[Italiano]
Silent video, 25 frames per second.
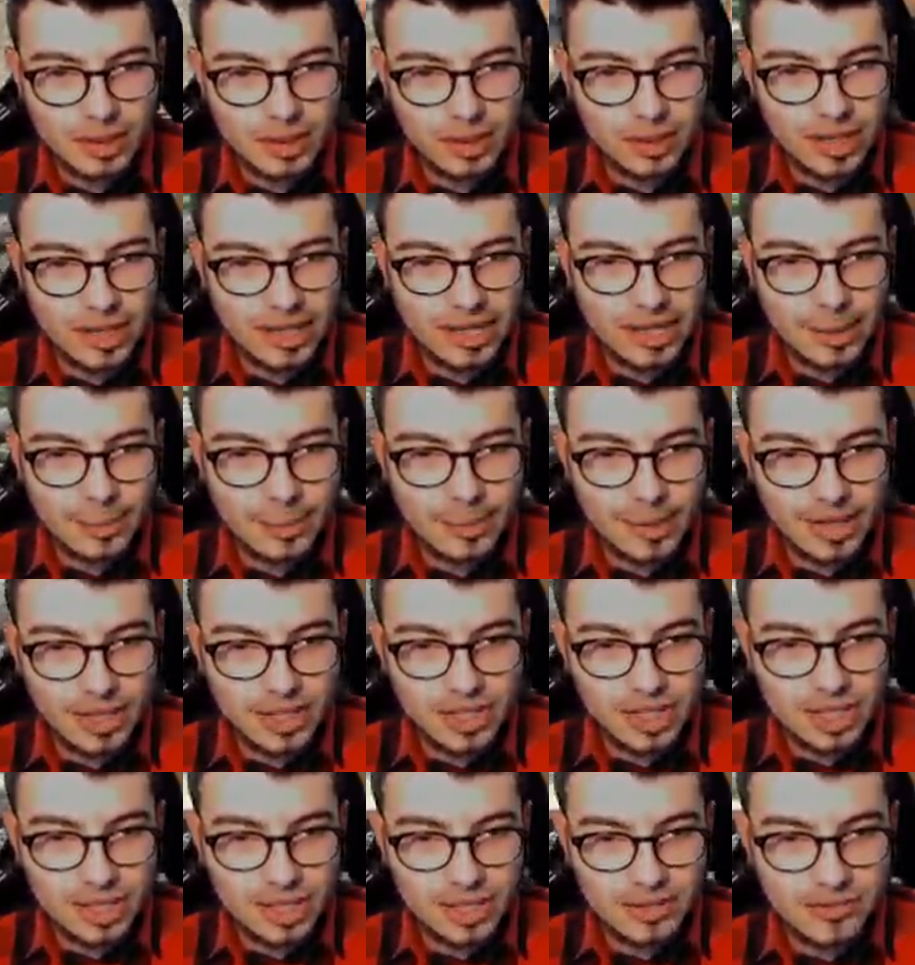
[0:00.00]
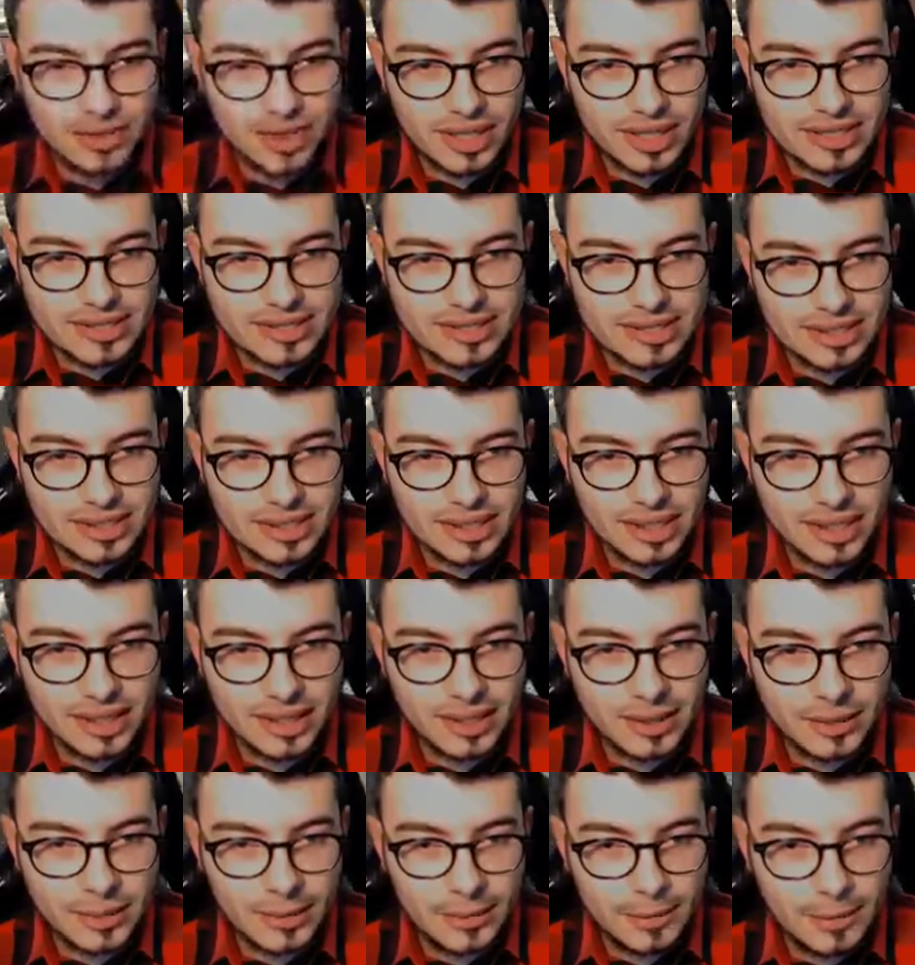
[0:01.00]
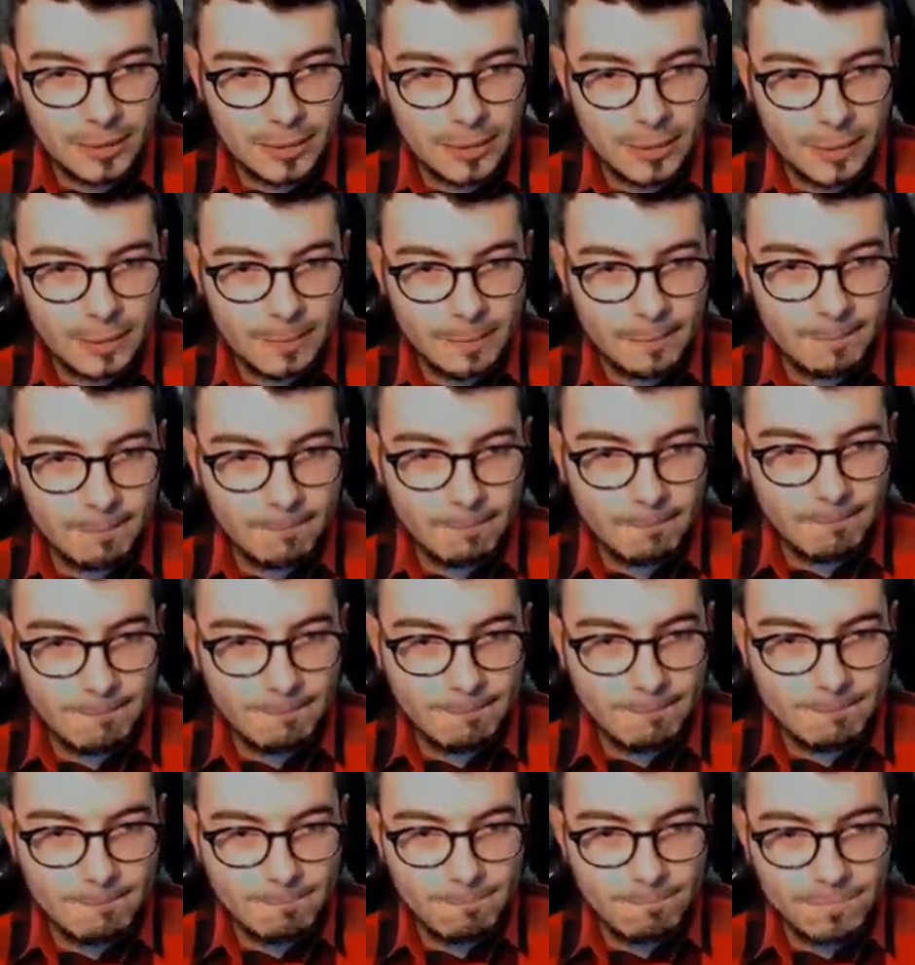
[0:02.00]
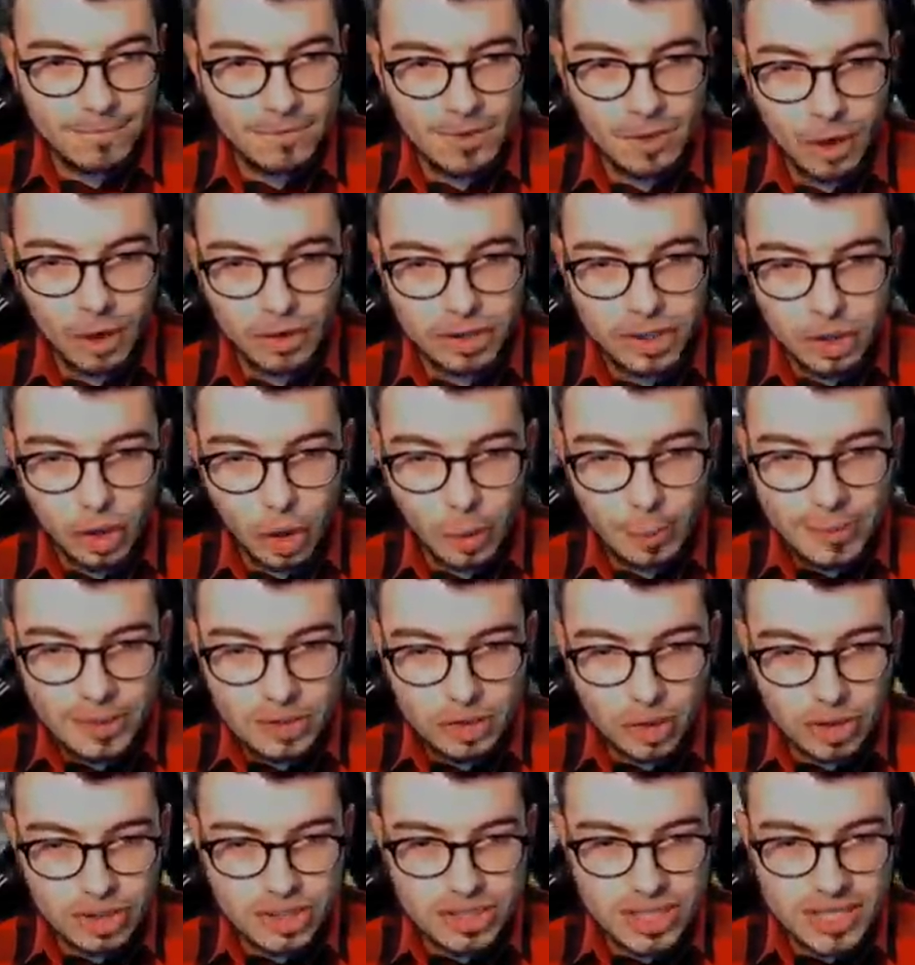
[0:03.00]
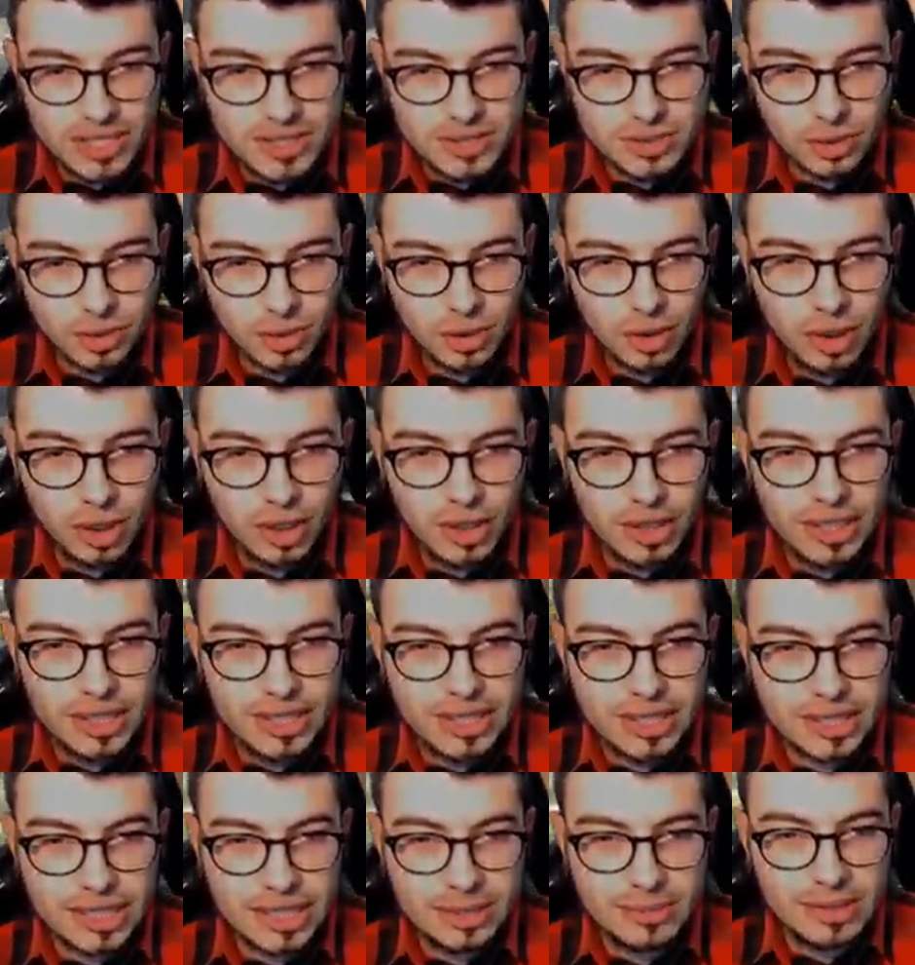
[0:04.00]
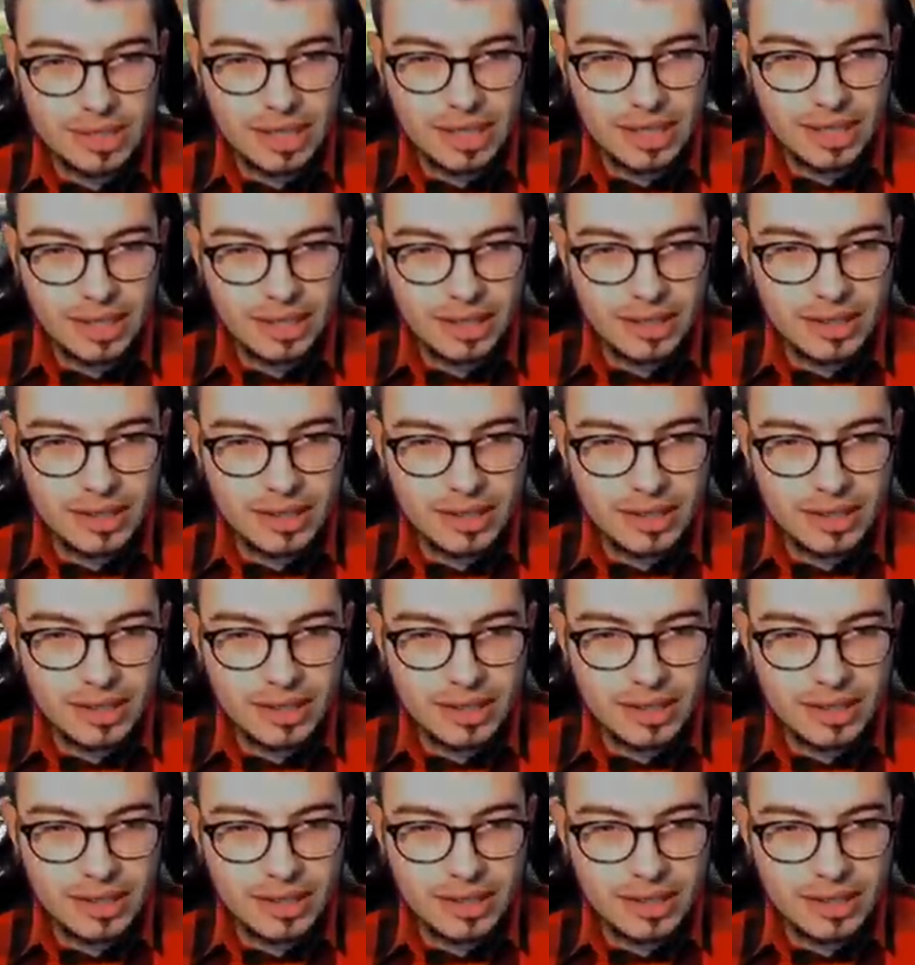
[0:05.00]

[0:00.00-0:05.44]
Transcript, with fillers: non è capace di fare ste gare. Oddio, l'ho preso lo stesso. Incredibile.